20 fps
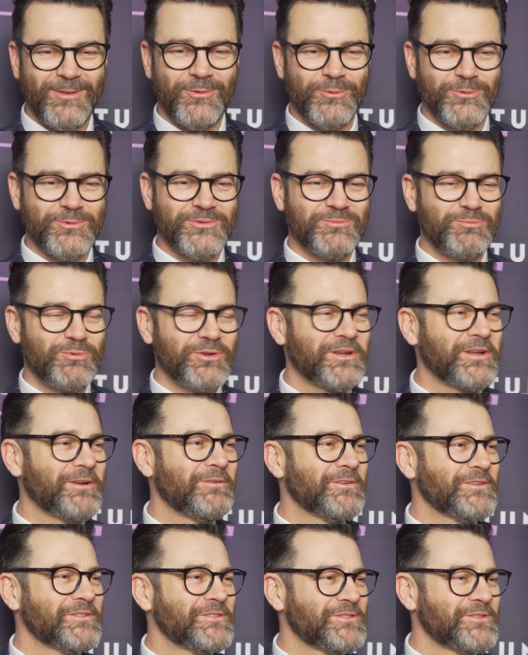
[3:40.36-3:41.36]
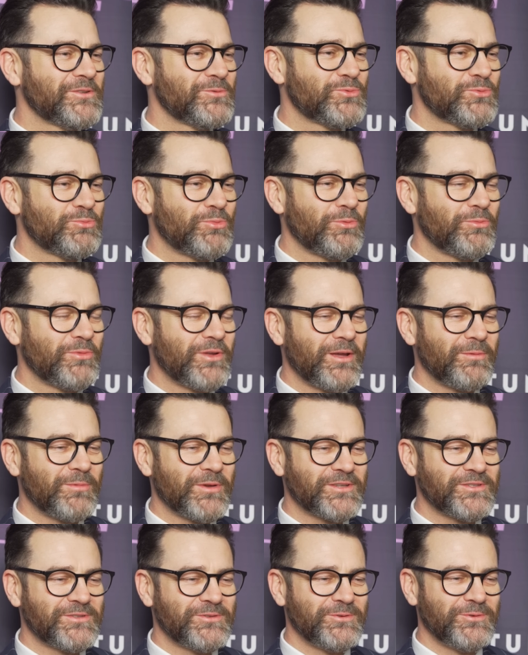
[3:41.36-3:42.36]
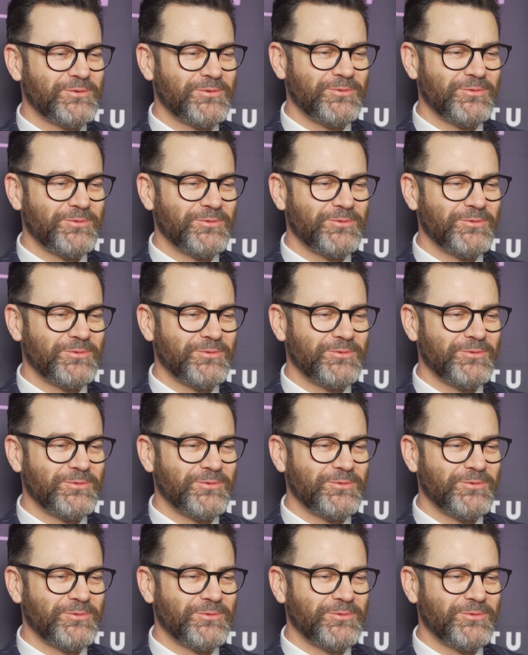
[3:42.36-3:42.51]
Artur Szpilka właśnie sobie przypomniałem, jak z